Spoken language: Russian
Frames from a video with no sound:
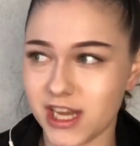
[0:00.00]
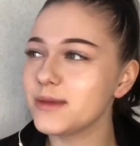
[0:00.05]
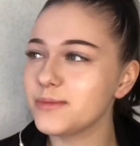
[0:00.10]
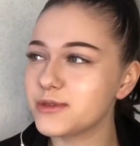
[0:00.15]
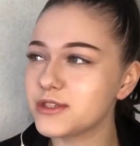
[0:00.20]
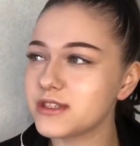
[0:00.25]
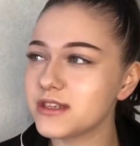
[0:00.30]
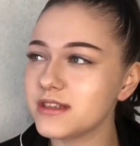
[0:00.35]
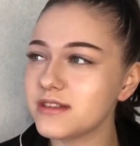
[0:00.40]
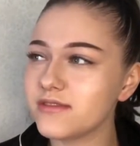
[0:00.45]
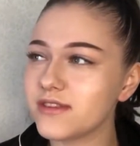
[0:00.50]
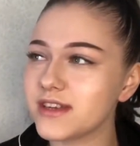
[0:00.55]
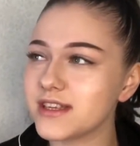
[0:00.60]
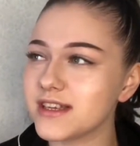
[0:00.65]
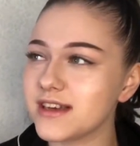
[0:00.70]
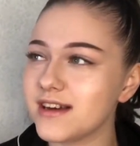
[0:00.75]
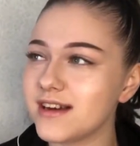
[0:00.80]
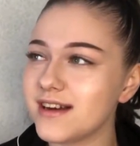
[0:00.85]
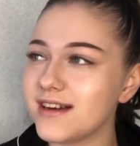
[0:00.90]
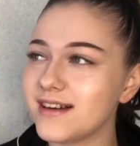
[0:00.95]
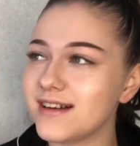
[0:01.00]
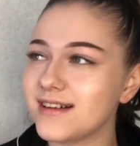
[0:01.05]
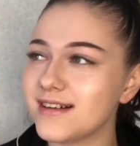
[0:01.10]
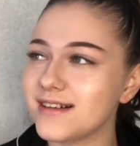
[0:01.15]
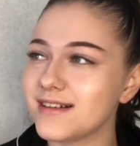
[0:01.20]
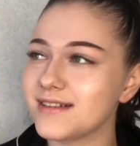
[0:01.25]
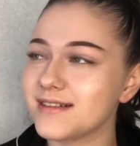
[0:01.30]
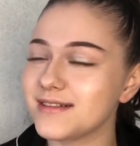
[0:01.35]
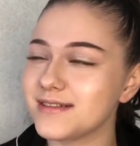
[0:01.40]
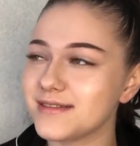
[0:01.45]
После этого
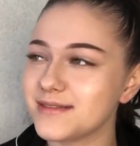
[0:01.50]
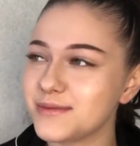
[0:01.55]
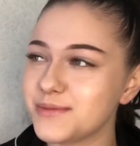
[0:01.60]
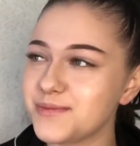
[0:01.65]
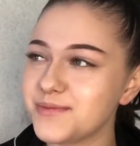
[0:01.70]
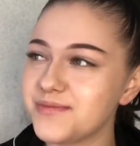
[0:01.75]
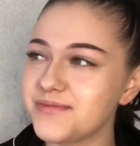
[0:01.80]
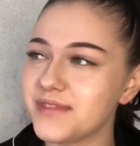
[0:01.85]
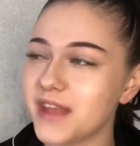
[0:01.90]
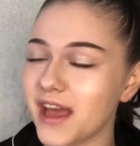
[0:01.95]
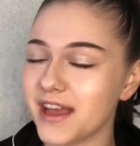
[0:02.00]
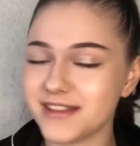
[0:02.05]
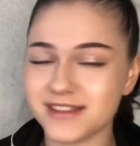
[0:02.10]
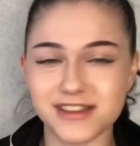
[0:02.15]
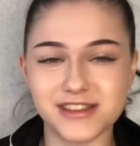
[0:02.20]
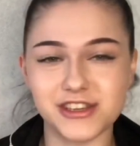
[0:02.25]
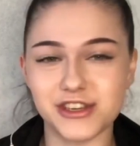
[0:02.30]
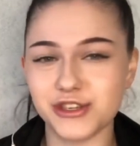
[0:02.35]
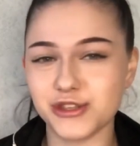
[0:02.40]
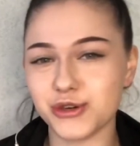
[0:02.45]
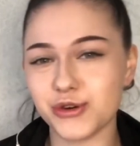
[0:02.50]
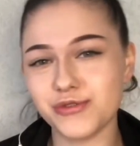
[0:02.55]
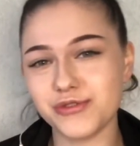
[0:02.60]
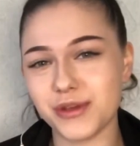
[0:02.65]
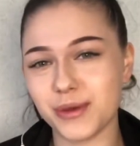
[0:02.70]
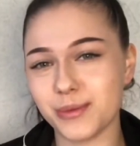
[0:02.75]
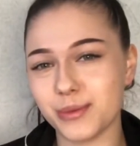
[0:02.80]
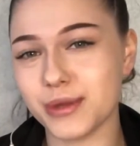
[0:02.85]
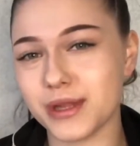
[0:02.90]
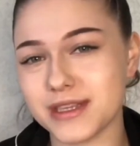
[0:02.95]
я на этой
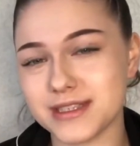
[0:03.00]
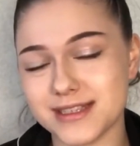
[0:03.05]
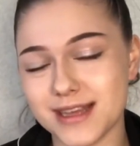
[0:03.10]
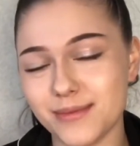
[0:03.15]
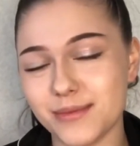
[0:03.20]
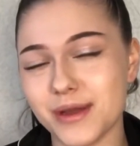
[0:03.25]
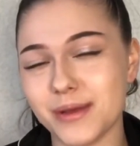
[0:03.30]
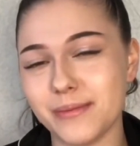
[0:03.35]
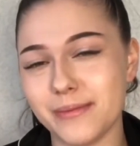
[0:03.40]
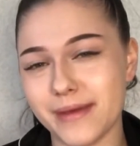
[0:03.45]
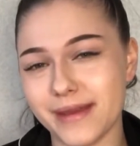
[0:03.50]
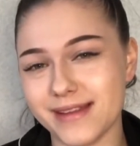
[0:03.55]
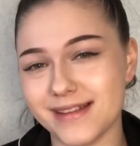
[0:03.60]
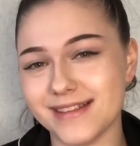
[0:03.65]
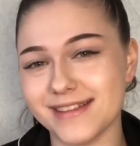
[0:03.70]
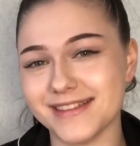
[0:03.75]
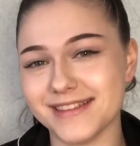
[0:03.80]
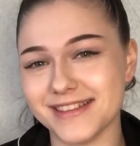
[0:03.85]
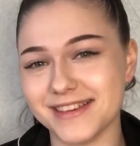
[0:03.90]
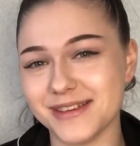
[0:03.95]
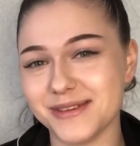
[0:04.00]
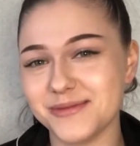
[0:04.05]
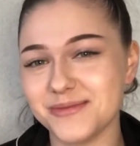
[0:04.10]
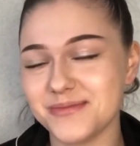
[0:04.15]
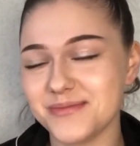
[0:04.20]
тренировке была самой медленной.